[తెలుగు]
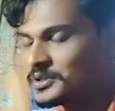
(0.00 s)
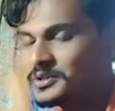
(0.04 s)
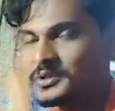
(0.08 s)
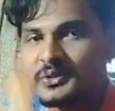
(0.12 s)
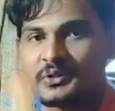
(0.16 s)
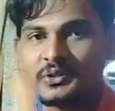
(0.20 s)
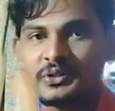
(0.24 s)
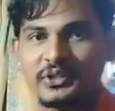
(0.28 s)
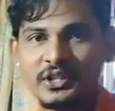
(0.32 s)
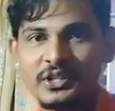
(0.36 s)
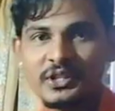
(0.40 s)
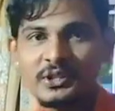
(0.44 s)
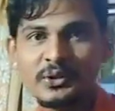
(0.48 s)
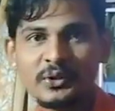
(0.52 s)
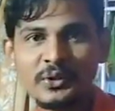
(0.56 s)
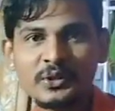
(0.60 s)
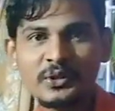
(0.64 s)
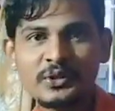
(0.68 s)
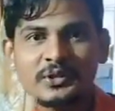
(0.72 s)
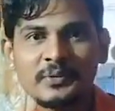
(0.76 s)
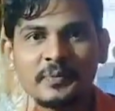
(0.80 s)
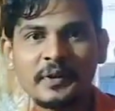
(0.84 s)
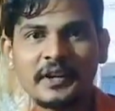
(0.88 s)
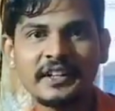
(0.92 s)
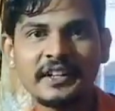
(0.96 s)
తీసుకొని వచ్చి
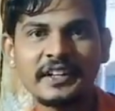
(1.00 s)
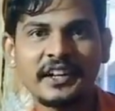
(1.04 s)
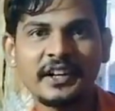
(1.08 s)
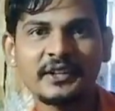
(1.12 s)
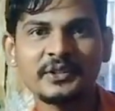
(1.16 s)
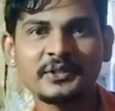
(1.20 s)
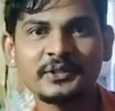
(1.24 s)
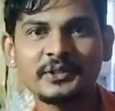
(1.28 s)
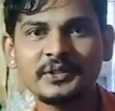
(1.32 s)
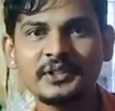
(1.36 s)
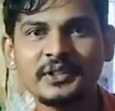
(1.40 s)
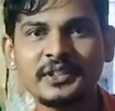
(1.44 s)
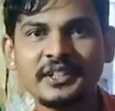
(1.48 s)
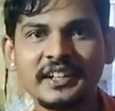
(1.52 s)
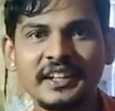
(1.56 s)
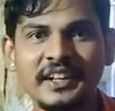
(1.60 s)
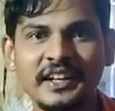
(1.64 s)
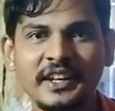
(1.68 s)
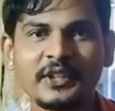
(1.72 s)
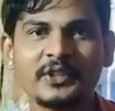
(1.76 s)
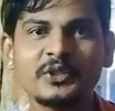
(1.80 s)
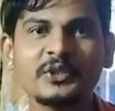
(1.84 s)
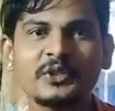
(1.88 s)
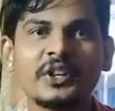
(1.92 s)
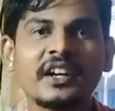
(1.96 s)
పెట్టాడు
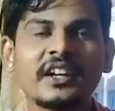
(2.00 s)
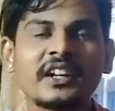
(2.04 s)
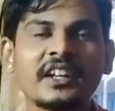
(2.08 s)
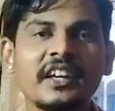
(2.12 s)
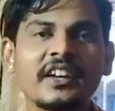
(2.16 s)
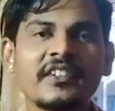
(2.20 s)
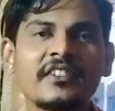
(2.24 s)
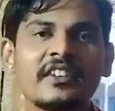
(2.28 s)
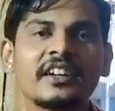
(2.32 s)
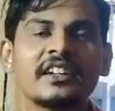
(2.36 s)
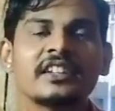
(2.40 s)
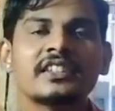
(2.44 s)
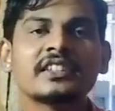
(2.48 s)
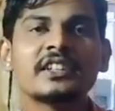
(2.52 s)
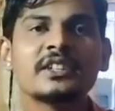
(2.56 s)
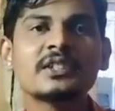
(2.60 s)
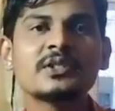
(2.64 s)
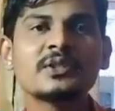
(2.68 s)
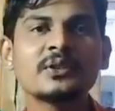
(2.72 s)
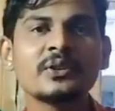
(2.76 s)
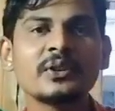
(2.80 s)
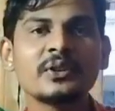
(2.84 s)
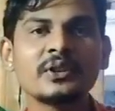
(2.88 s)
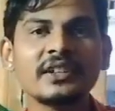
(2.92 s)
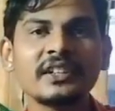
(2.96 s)
ఎందుకంటే ఇవన్నీ
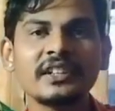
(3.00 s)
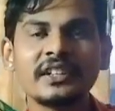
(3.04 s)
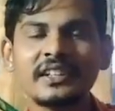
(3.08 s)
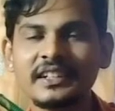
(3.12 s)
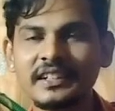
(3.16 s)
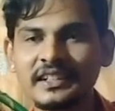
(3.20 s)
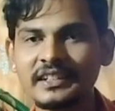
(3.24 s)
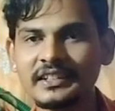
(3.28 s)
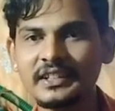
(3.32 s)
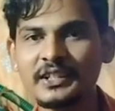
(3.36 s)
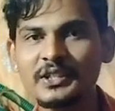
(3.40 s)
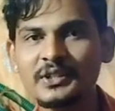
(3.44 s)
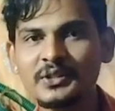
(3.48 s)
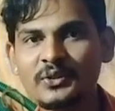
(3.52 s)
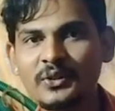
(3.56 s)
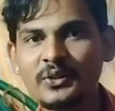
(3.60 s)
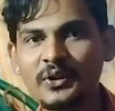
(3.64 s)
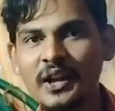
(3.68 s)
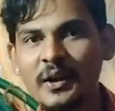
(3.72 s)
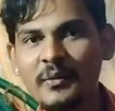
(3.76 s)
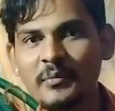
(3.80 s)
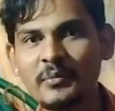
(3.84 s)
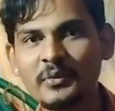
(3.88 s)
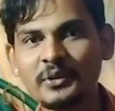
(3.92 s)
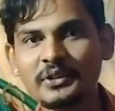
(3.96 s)
తీసుకొని
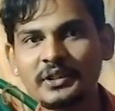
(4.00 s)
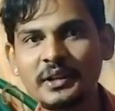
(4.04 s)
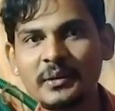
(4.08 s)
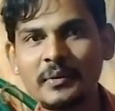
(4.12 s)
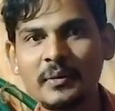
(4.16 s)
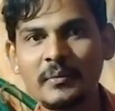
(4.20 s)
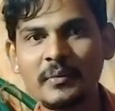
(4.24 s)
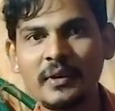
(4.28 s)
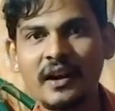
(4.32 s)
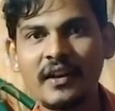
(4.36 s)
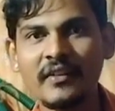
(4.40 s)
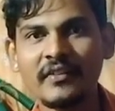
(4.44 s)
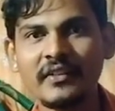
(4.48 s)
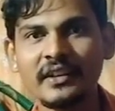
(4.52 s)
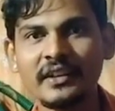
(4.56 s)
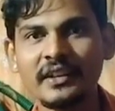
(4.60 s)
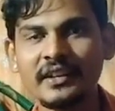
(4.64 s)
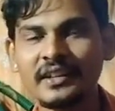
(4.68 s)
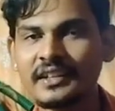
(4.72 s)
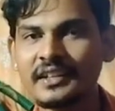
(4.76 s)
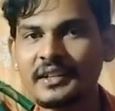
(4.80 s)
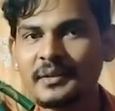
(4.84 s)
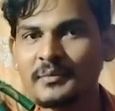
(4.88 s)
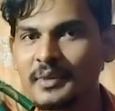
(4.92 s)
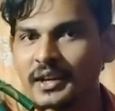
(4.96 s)
తీసుకురాకపోతే మా
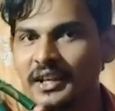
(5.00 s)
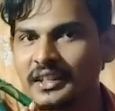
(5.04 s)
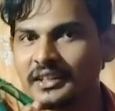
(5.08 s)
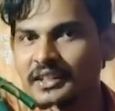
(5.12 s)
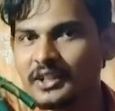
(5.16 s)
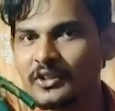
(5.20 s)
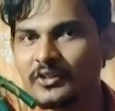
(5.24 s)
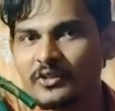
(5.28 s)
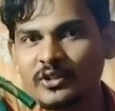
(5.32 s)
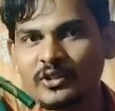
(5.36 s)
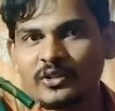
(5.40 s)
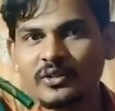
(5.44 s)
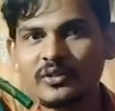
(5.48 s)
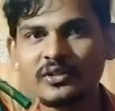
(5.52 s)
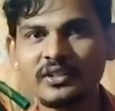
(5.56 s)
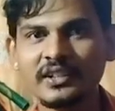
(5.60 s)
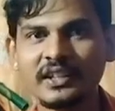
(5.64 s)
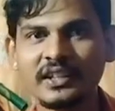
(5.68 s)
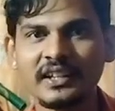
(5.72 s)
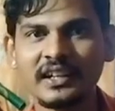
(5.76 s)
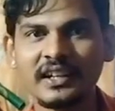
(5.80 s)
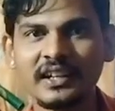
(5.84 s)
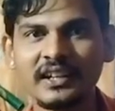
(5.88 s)
మామయ్యకి మా అత్తయ్య ఊరుకుంటుందా